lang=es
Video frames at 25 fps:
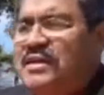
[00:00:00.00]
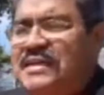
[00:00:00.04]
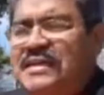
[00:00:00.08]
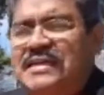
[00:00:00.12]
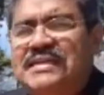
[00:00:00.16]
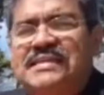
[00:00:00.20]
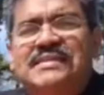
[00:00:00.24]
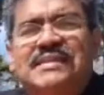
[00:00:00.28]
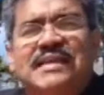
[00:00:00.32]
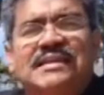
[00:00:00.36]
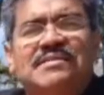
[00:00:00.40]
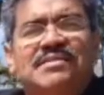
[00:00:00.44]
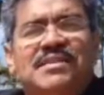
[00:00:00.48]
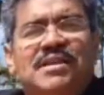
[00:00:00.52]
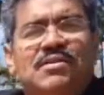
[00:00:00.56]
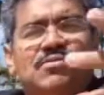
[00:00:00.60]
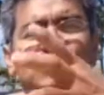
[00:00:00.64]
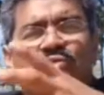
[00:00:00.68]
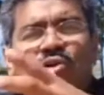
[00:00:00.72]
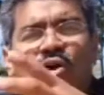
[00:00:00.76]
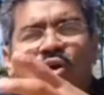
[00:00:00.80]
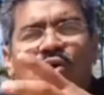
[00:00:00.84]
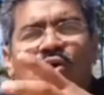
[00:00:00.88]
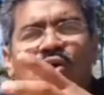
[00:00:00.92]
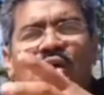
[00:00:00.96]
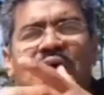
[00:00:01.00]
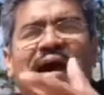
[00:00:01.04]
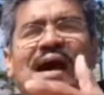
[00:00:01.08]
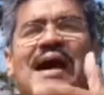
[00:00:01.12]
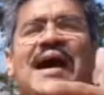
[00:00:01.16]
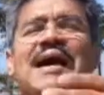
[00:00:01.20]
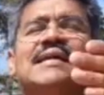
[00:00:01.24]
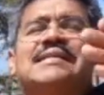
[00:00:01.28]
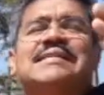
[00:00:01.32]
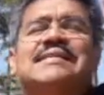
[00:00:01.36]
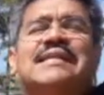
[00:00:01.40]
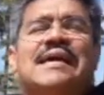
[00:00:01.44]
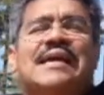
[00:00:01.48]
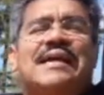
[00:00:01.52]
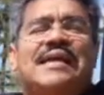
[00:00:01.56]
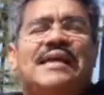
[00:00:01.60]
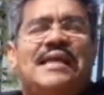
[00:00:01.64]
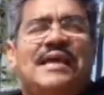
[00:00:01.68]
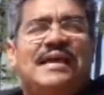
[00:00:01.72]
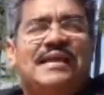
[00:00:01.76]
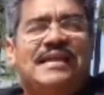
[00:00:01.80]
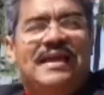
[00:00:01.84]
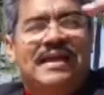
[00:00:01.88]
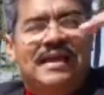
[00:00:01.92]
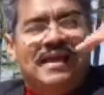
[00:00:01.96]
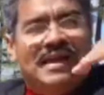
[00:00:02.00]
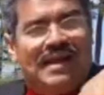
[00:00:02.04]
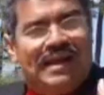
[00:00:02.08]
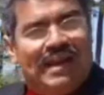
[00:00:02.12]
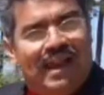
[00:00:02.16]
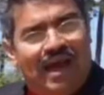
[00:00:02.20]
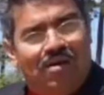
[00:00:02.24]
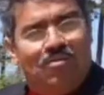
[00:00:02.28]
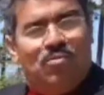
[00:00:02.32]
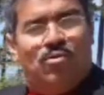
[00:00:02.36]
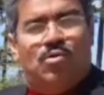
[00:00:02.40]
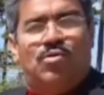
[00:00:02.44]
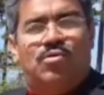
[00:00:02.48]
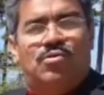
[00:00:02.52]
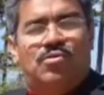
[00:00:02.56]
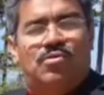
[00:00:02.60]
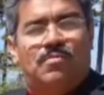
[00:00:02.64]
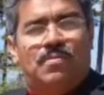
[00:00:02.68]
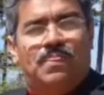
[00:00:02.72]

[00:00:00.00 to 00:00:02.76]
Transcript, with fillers: y se endeudó hasta quedar esclavo.